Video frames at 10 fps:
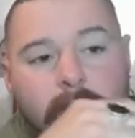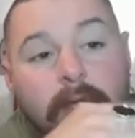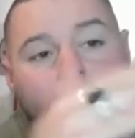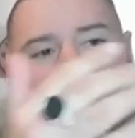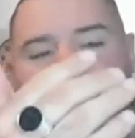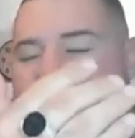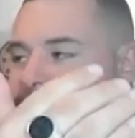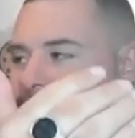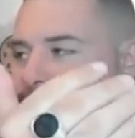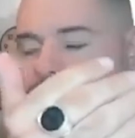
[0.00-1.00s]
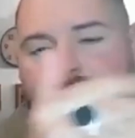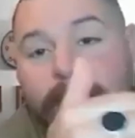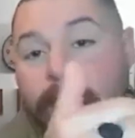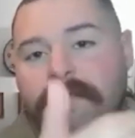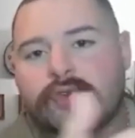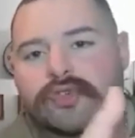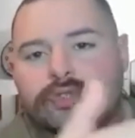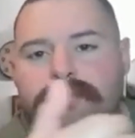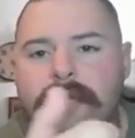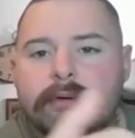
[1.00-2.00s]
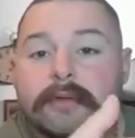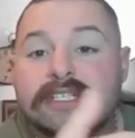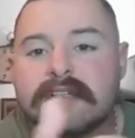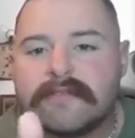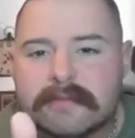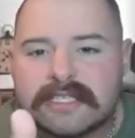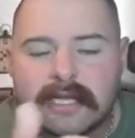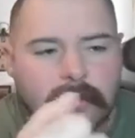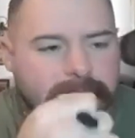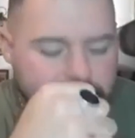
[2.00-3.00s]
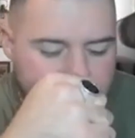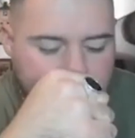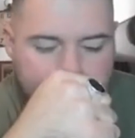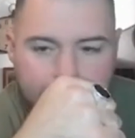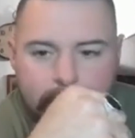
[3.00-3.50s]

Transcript: Euh, donc il y a des tatouages euh, en France depuis le 19e siècle en fait.